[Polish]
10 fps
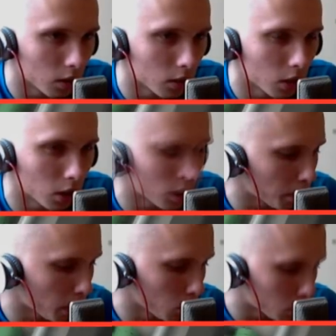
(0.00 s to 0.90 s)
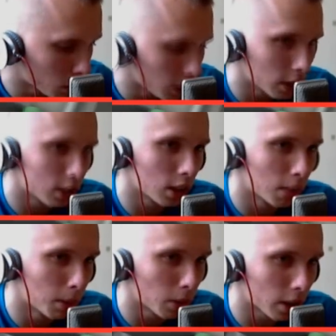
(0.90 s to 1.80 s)
No, te paluszki
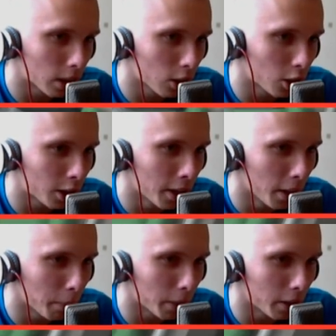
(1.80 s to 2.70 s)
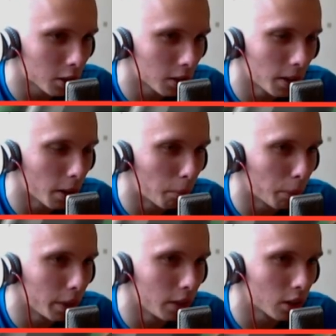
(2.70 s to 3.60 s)
niestety mam takie troszkę nieporęczne, nie mam
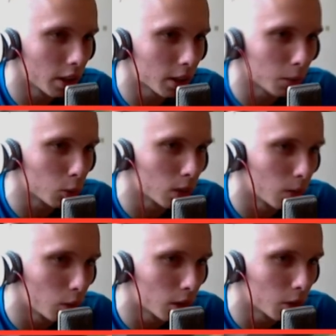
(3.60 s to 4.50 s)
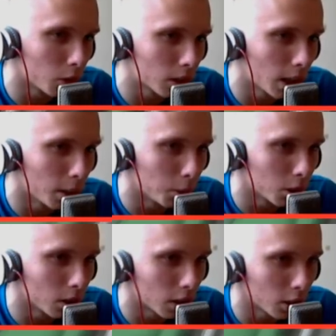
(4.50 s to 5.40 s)
pojęcia jakim cudem w ogóle dostałem
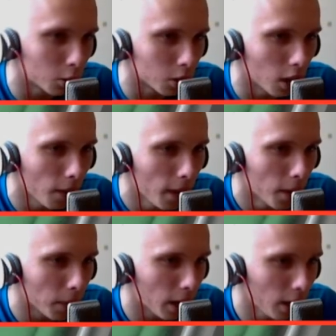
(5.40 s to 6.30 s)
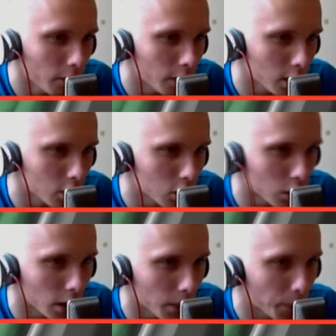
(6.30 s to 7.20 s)
się na chirurga. Ale ważne,
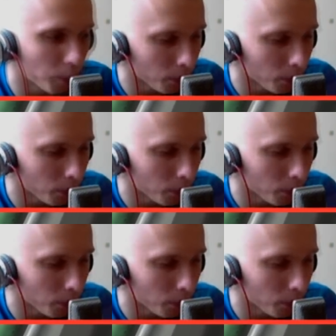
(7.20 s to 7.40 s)
że...